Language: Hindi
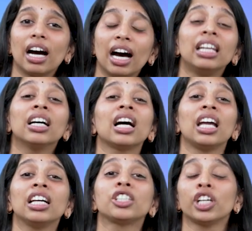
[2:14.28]
अलग
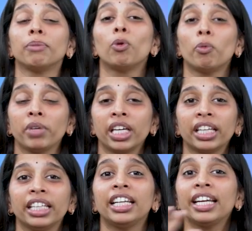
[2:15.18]
अलग जन्मों में
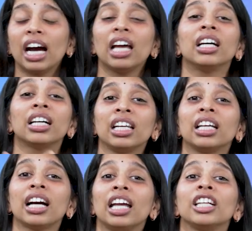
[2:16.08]
ये अलग
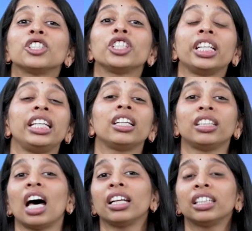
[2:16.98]
अलग अलग शरीर
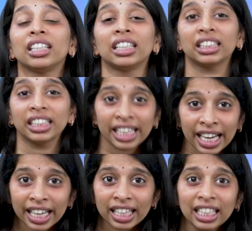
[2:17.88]
धारण करती है